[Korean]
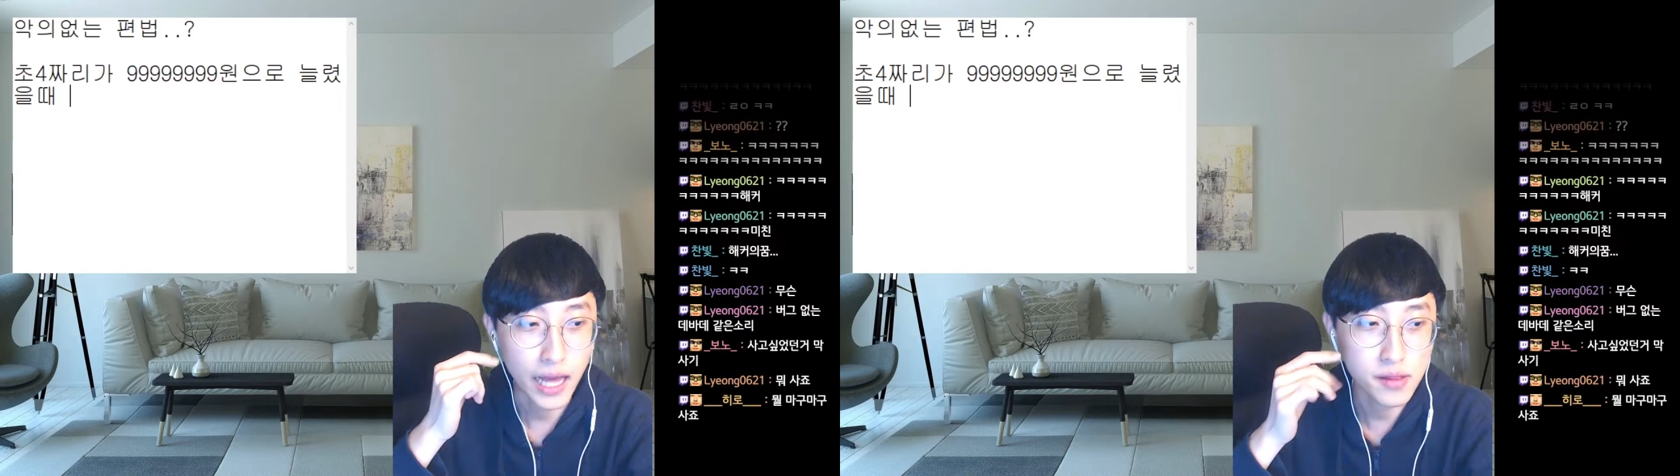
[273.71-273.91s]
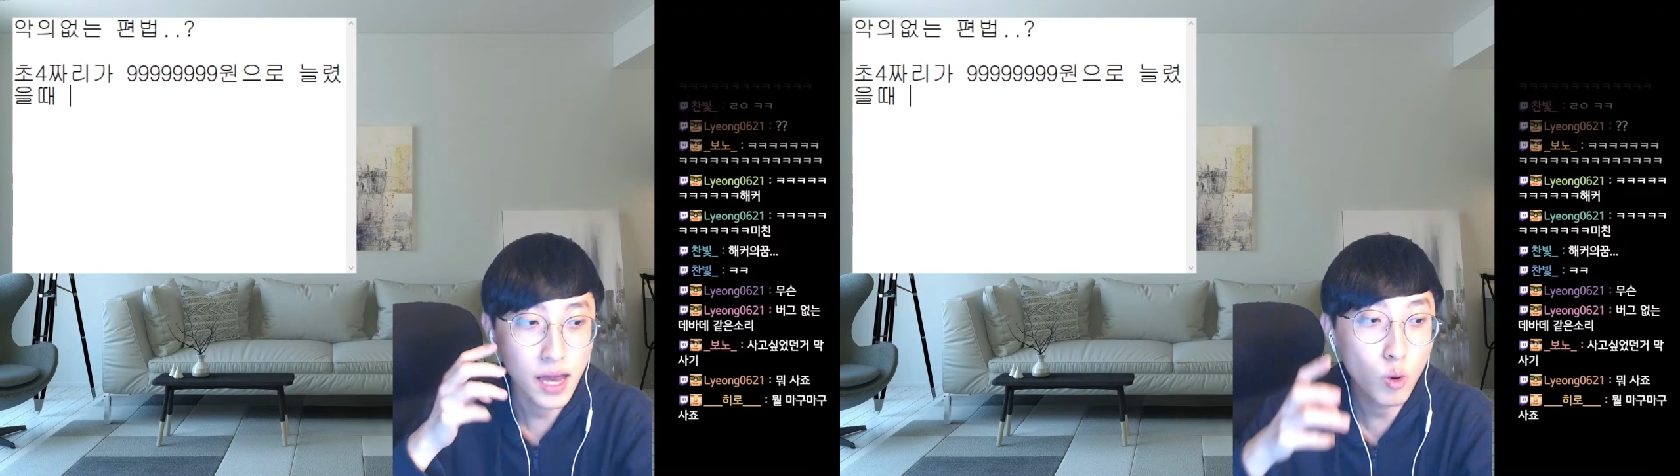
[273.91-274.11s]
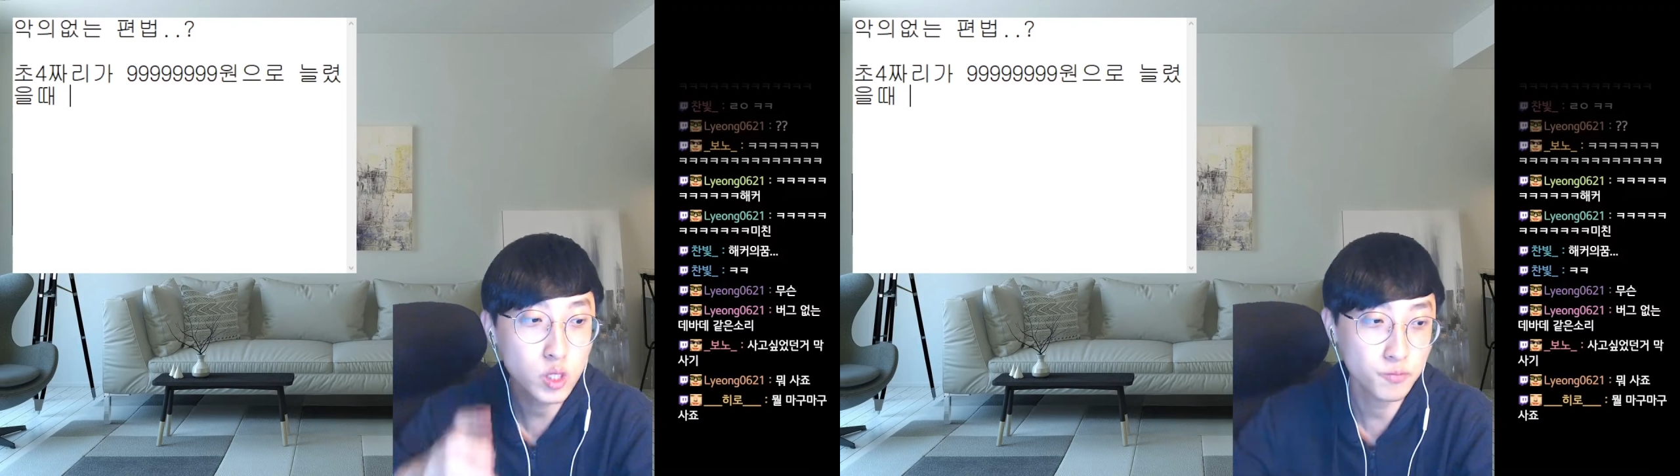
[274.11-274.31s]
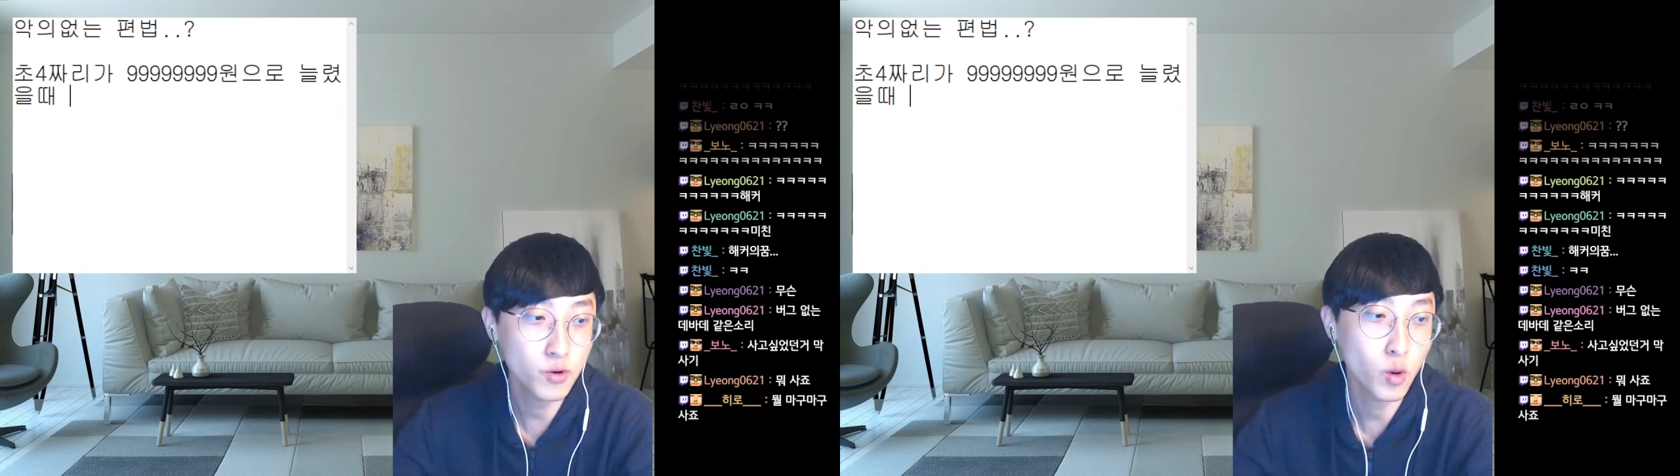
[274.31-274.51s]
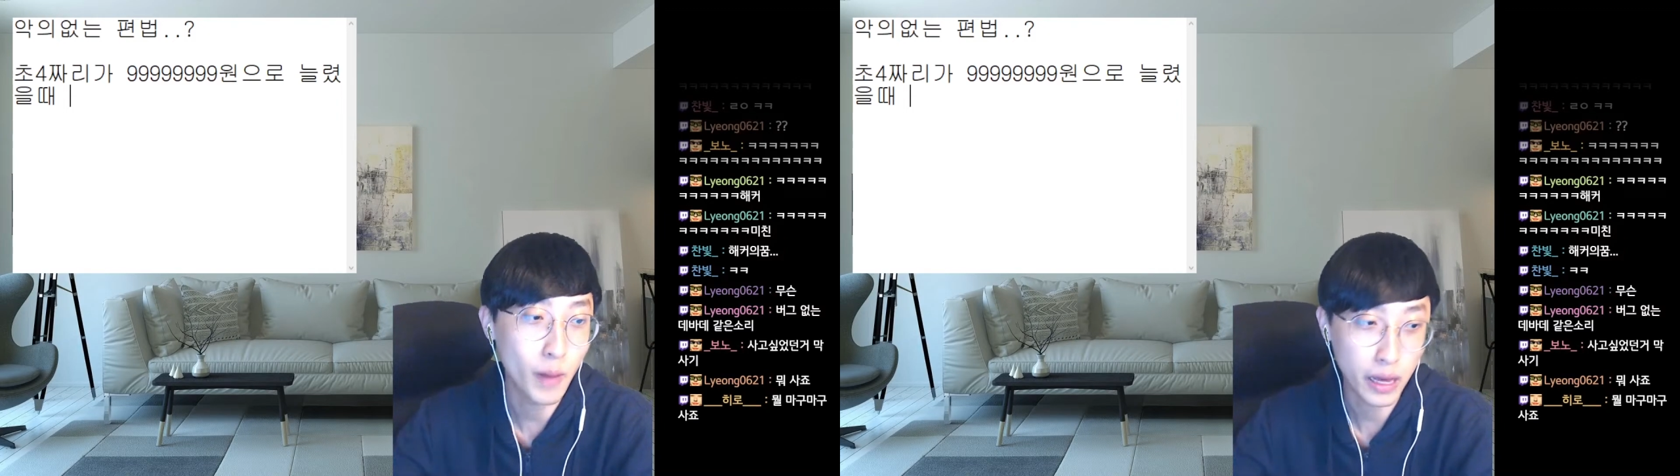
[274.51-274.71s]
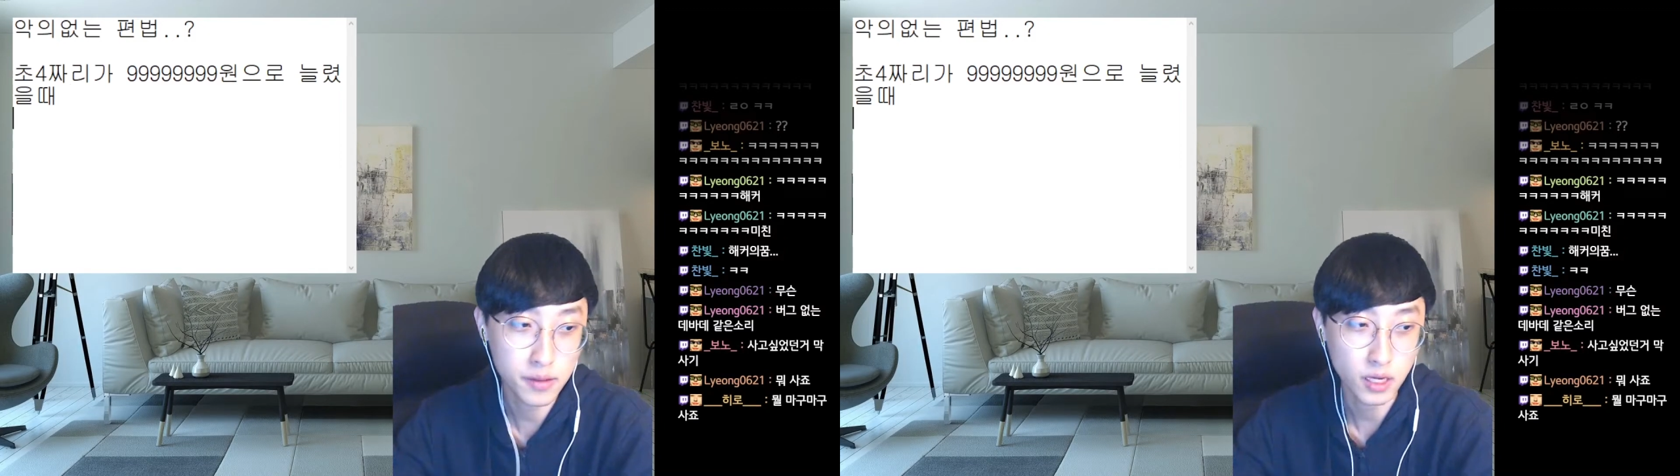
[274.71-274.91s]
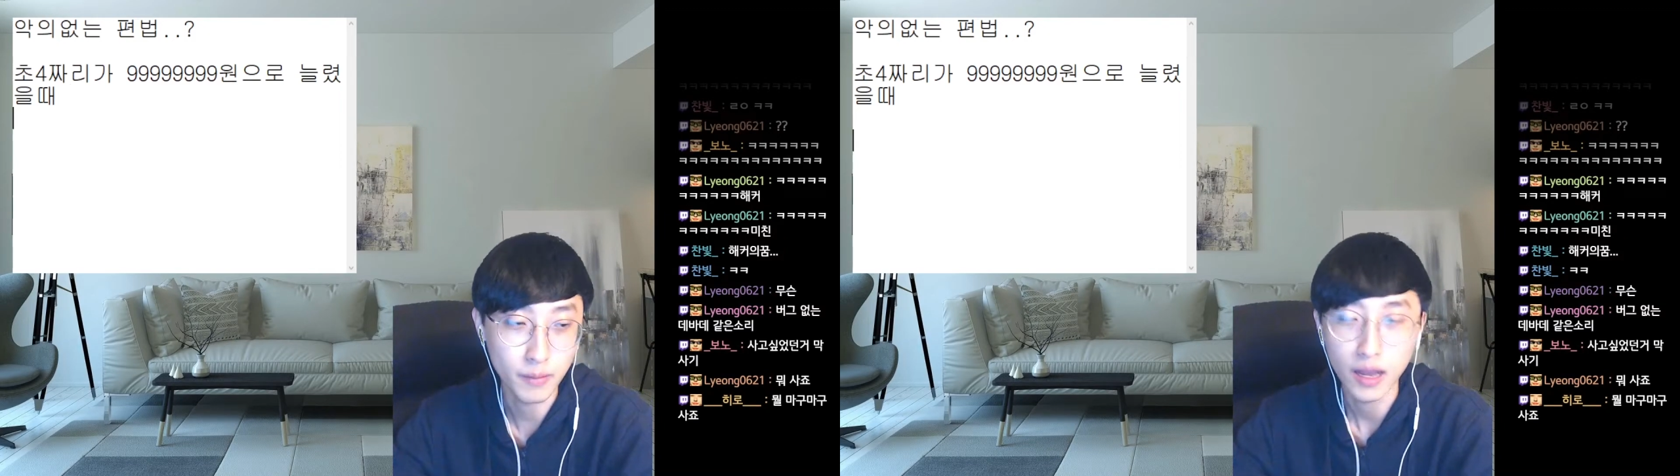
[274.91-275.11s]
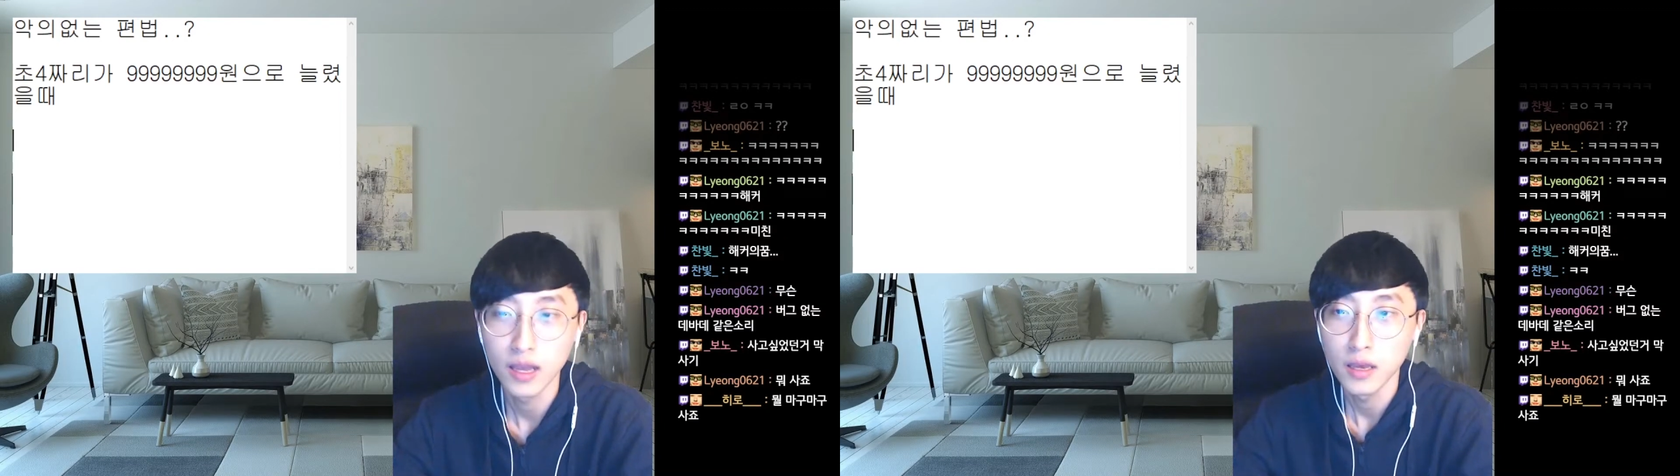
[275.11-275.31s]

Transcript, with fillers: 사고 싶은 거 막 사게 막